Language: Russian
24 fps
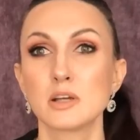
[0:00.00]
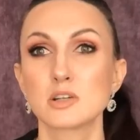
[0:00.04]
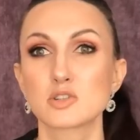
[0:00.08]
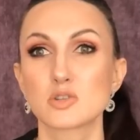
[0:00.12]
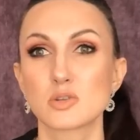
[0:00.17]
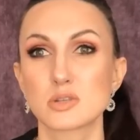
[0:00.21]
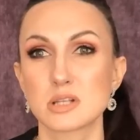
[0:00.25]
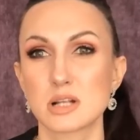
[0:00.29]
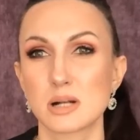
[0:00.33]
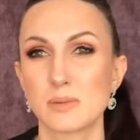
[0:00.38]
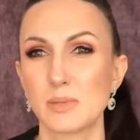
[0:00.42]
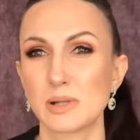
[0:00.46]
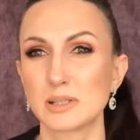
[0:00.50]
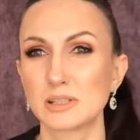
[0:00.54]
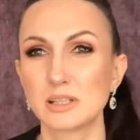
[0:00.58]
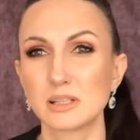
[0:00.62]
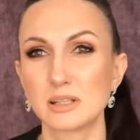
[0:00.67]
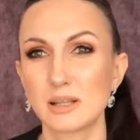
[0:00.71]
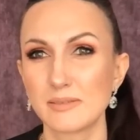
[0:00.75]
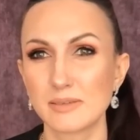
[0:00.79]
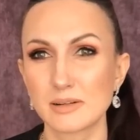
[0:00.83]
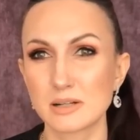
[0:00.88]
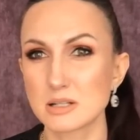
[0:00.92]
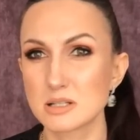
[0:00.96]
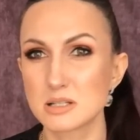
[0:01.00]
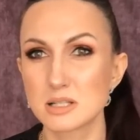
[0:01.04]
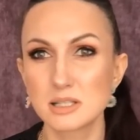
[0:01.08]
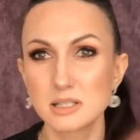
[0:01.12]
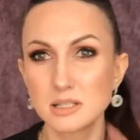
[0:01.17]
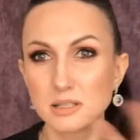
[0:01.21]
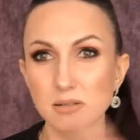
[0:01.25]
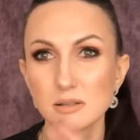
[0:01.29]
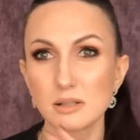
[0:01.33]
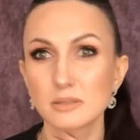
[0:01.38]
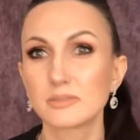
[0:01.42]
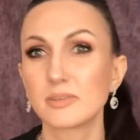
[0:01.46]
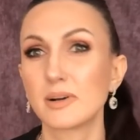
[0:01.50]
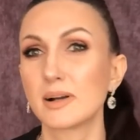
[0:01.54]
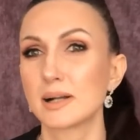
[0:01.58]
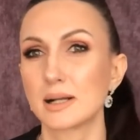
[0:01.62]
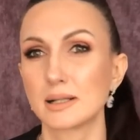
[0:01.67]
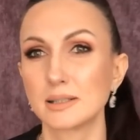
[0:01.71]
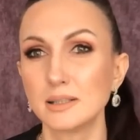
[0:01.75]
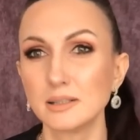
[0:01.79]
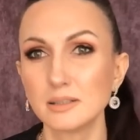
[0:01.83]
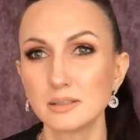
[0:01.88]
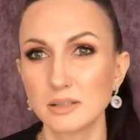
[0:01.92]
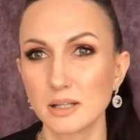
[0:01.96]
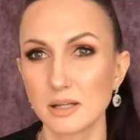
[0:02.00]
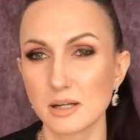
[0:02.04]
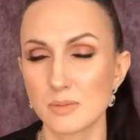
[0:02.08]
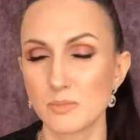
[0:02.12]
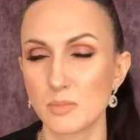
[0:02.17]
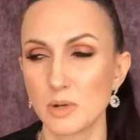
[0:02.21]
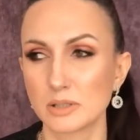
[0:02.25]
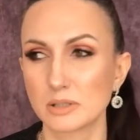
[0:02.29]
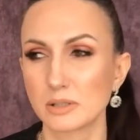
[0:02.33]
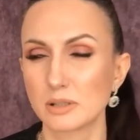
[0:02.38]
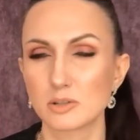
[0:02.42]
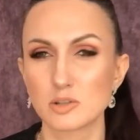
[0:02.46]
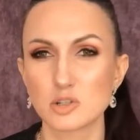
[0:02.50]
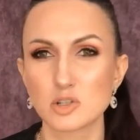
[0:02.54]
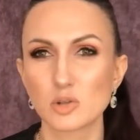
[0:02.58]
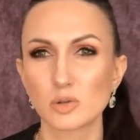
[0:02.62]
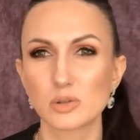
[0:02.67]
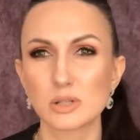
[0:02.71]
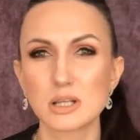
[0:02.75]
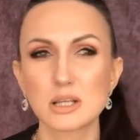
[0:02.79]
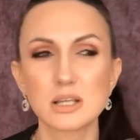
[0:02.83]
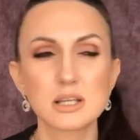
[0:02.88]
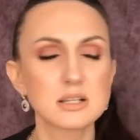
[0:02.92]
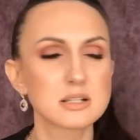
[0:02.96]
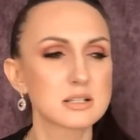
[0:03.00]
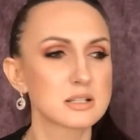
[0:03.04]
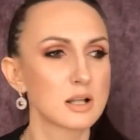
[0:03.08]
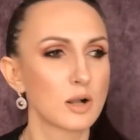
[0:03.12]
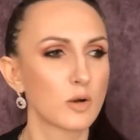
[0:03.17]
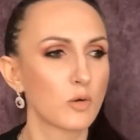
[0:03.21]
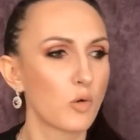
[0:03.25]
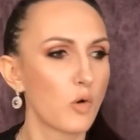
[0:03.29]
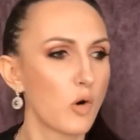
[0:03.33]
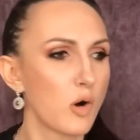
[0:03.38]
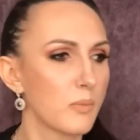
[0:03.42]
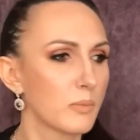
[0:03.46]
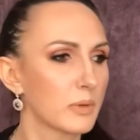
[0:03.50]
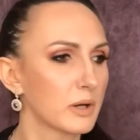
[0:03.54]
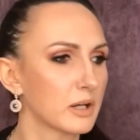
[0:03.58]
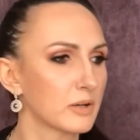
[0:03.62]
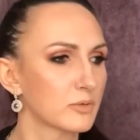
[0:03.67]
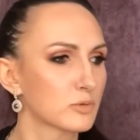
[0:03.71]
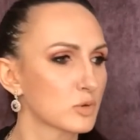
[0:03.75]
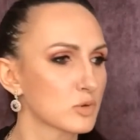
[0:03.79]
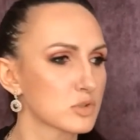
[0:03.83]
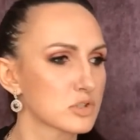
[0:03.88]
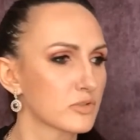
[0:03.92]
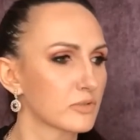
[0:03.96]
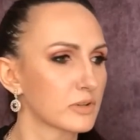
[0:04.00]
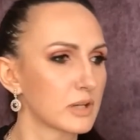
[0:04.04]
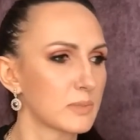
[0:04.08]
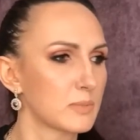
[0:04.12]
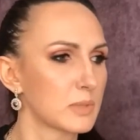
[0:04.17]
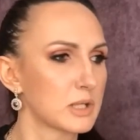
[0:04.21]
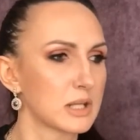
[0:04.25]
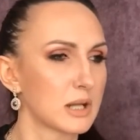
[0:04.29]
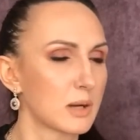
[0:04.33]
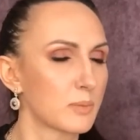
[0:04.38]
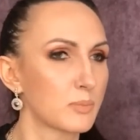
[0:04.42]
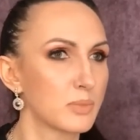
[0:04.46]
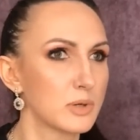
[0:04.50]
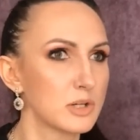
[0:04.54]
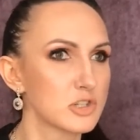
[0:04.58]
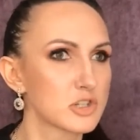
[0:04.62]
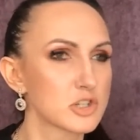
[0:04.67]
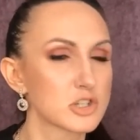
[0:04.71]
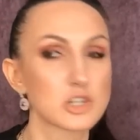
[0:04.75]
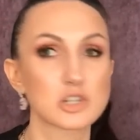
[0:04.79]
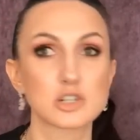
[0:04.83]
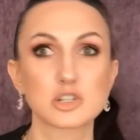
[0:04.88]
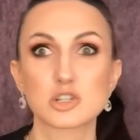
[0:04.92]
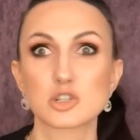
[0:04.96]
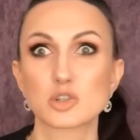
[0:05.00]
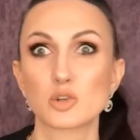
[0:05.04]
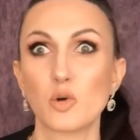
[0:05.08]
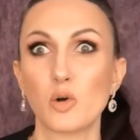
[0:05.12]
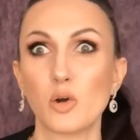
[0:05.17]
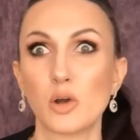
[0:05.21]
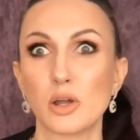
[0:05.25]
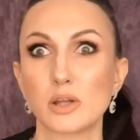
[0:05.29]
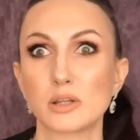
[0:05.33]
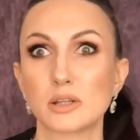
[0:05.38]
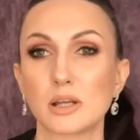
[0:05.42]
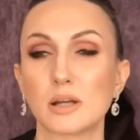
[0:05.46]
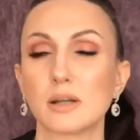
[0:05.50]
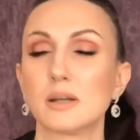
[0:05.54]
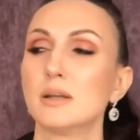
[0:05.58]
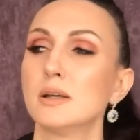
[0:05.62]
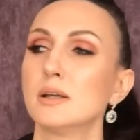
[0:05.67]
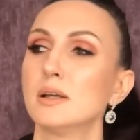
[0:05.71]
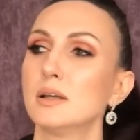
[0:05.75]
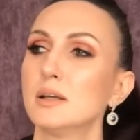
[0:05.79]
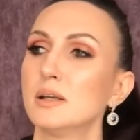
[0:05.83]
Что за аромат? Ты, наверное, соединила два каких-то аромата. Говорит, что-то и знакомое, и в то же время необычное. Что это?